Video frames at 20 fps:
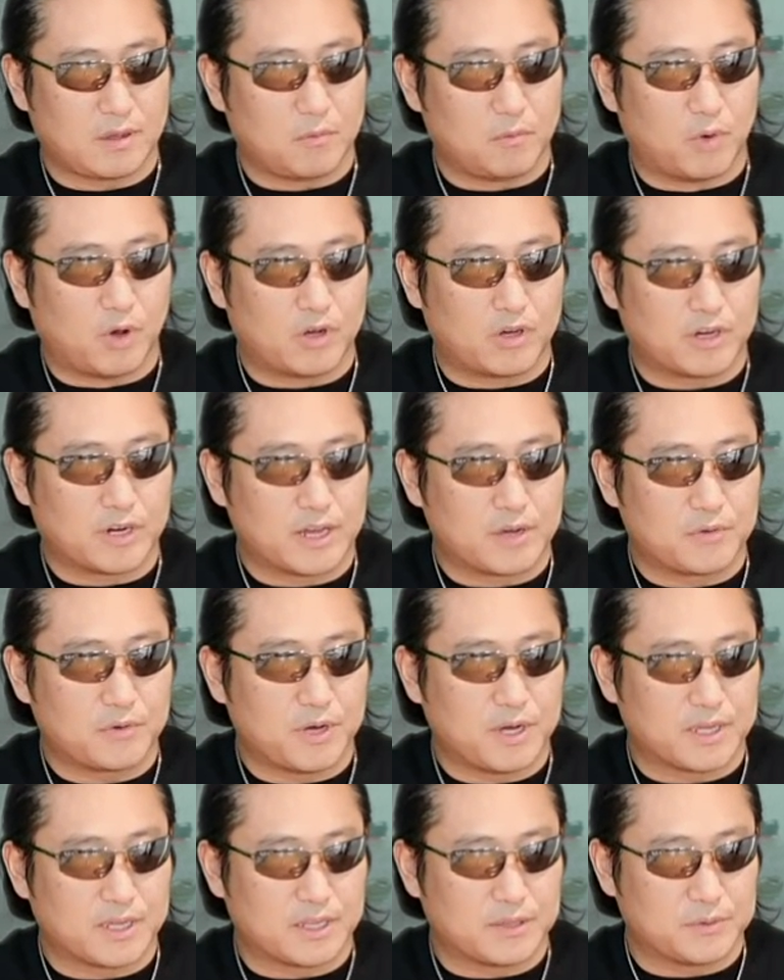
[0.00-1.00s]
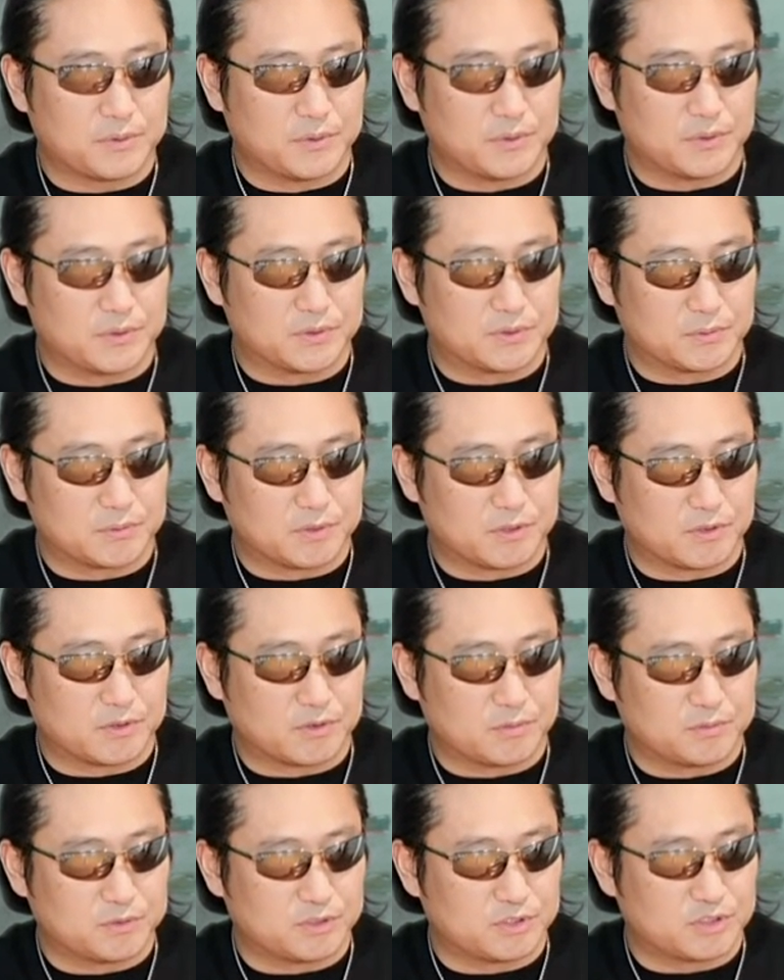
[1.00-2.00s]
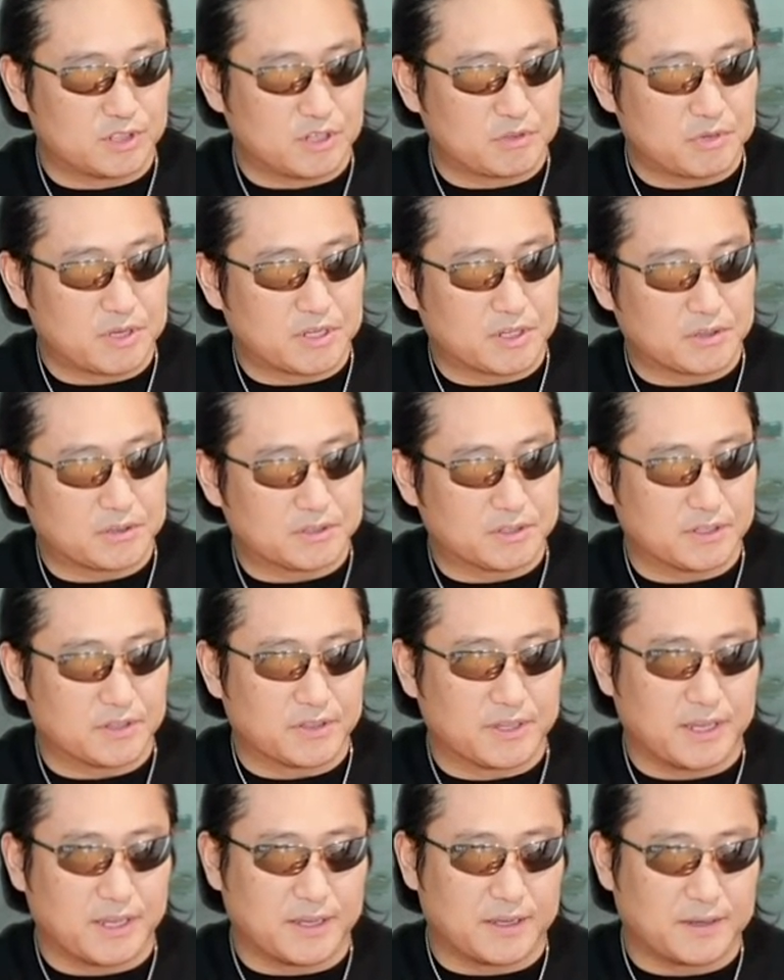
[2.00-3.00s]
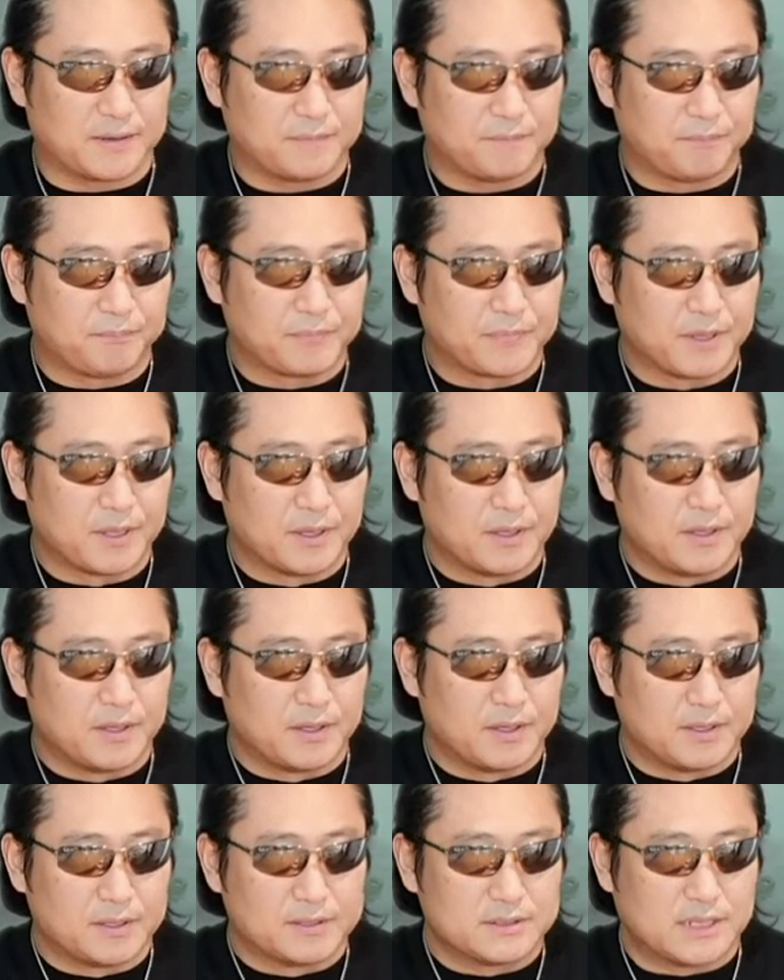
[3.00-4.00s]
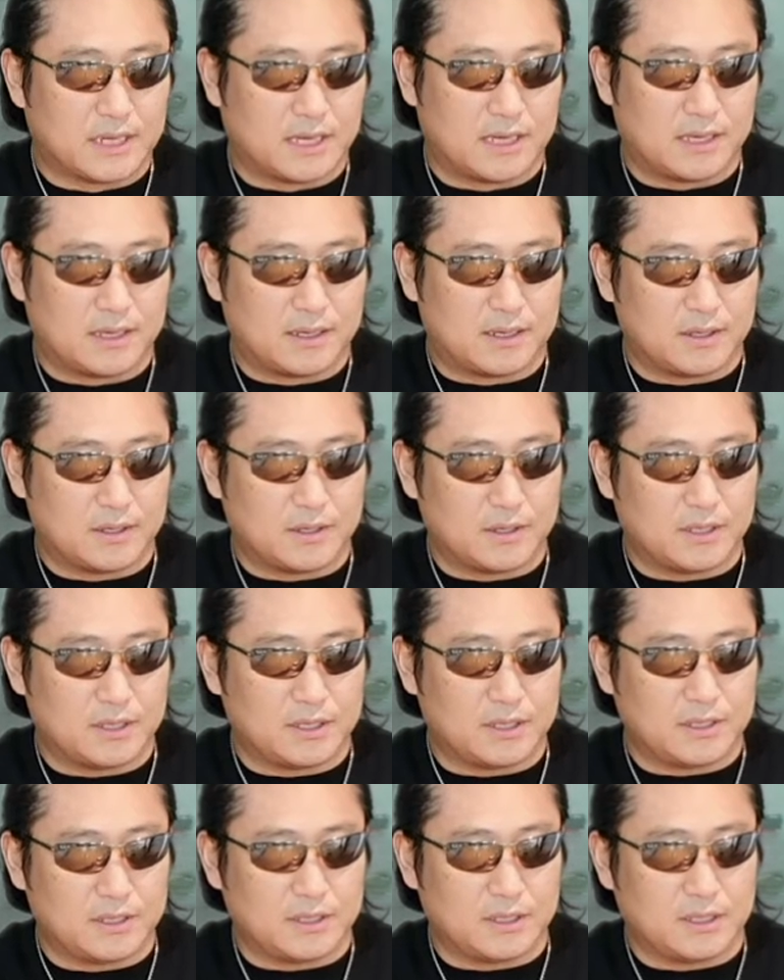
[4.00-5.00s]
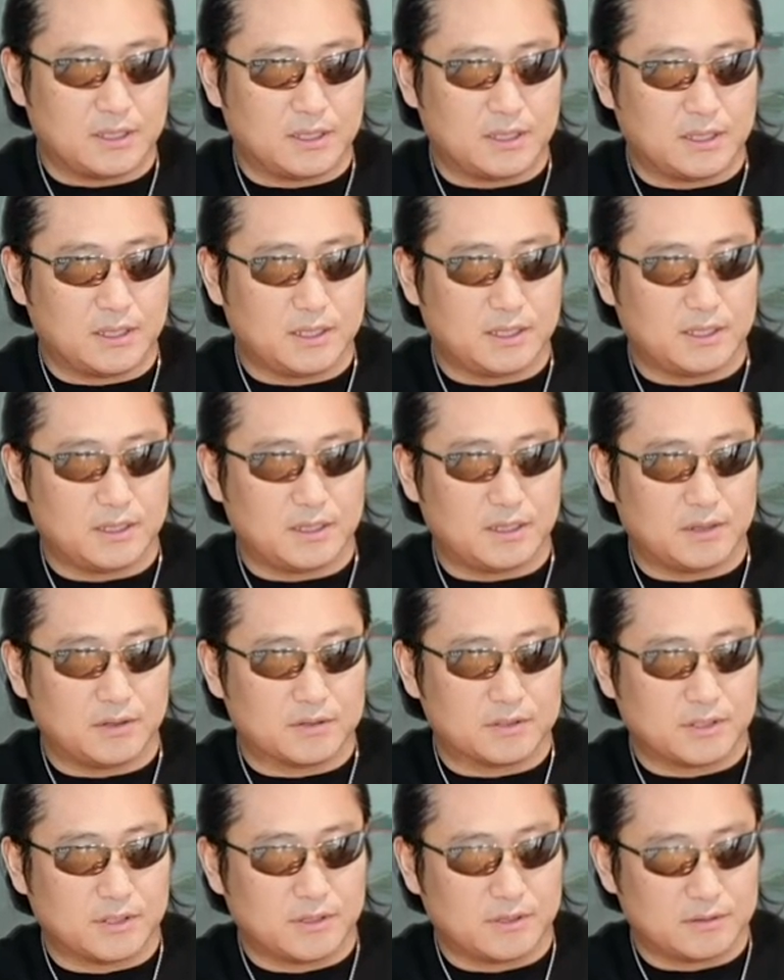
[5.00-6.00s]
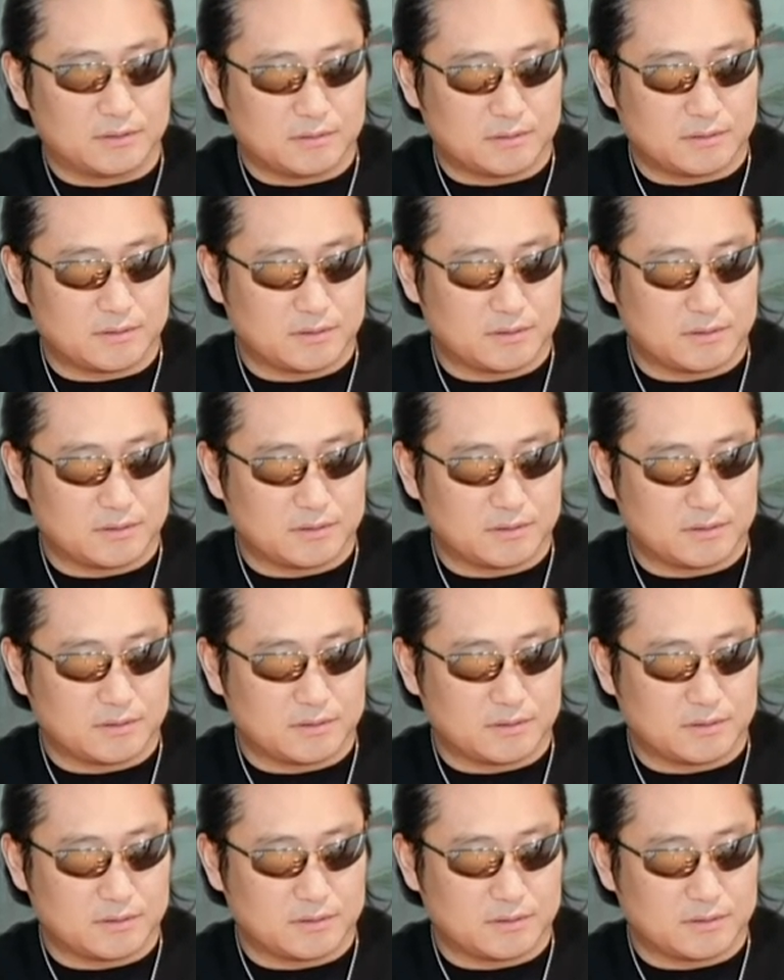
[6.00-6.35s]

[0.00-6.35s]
워커라고 하기도 좀 그렇고 부츠라고 하기도 그런데, 자, 이 여성